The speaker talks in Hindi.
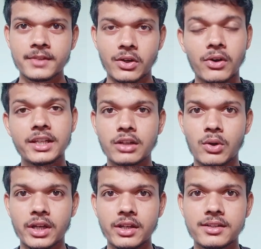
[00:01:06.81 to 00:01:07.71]
कॉलेज
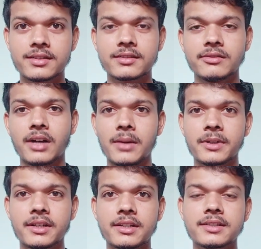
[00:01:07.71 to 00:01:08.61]
जाओगे वहाँ
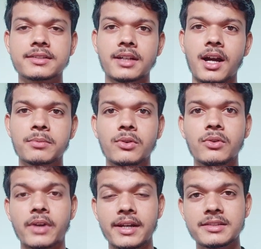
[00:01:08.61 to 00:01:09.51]
पर आपको
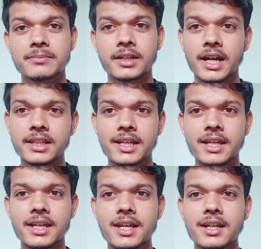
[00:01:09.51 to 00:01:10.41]
फ्रेंड्स बनाने हैं